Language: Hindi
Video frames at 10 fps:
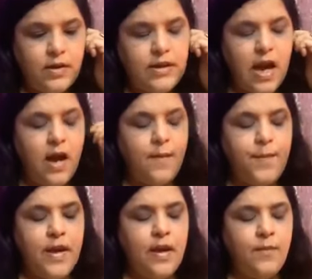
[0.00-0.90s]
यहाँ
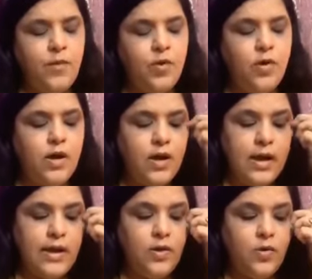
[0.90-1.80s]
पे हम लोग
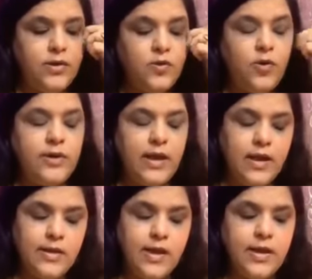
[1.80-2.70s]
कई लोग इसको
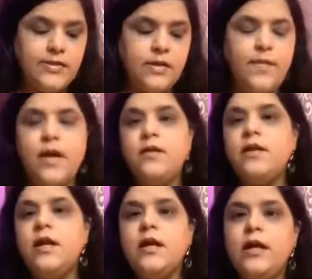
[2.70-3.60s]
तेरह तारीख से मान
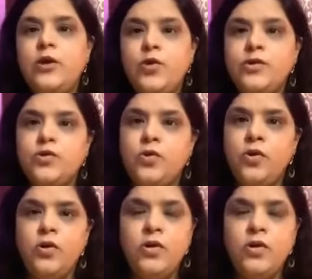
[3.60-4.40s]
रहे हैं कई लोग इसको